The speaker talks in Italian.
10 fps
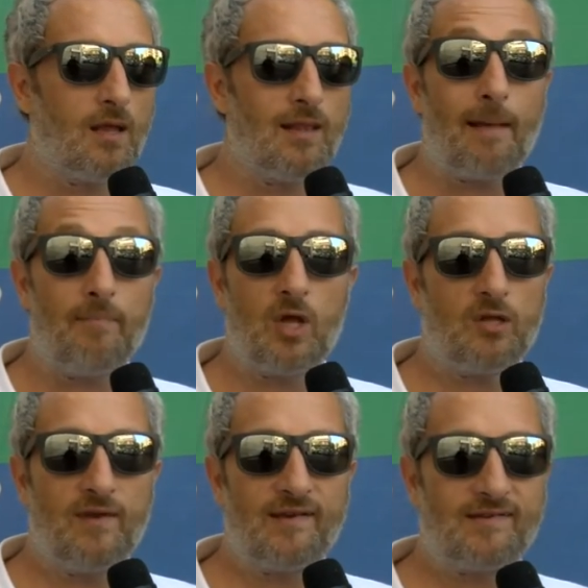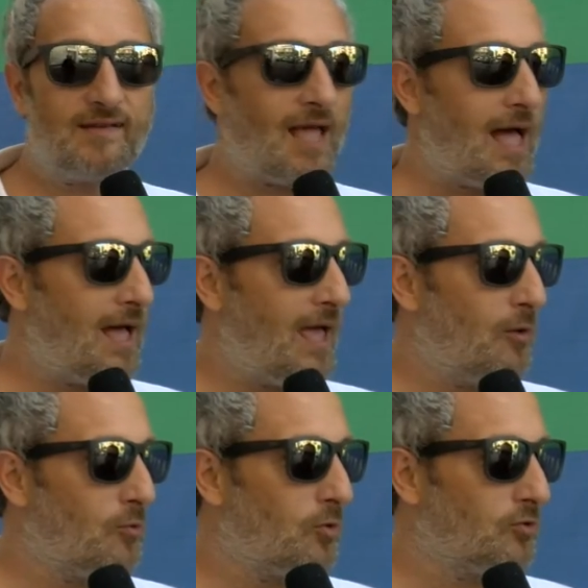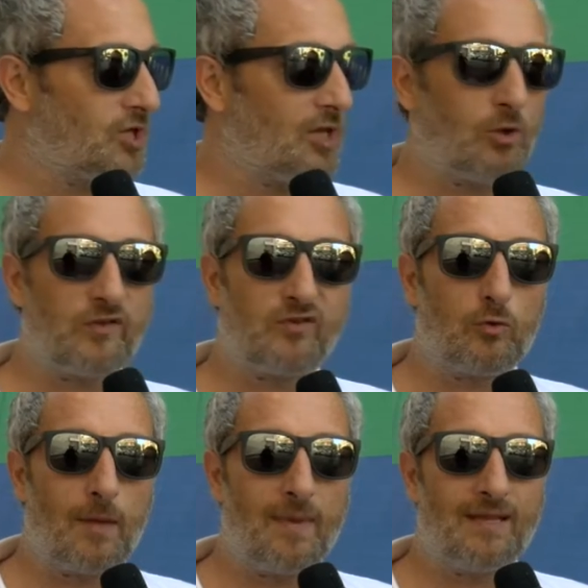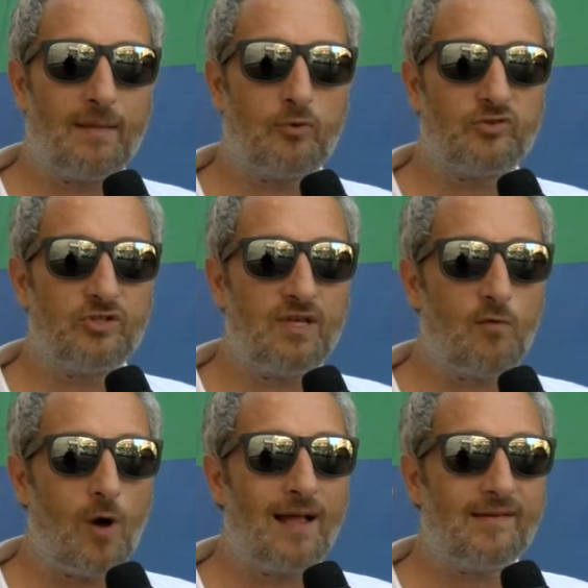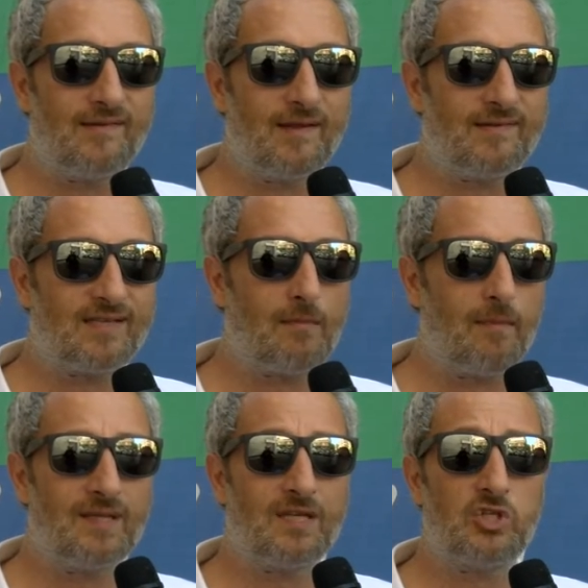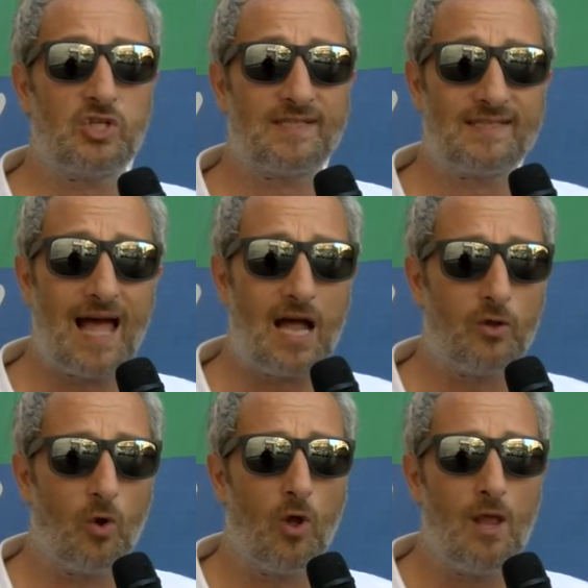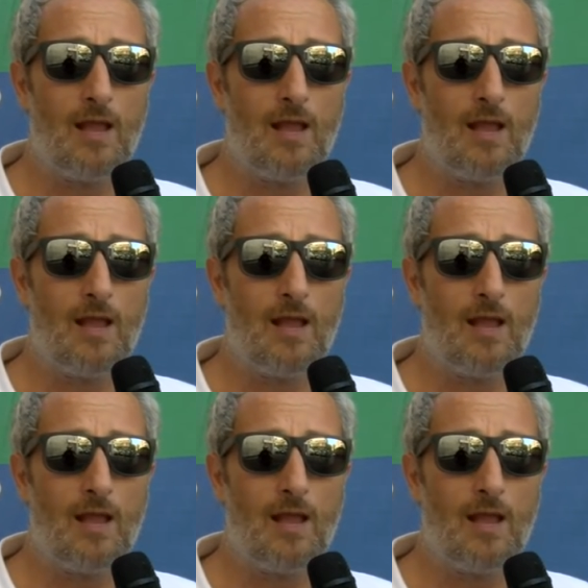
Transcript: la biodiversità è un concetto assolutamente positivo, anzi estremamente necessario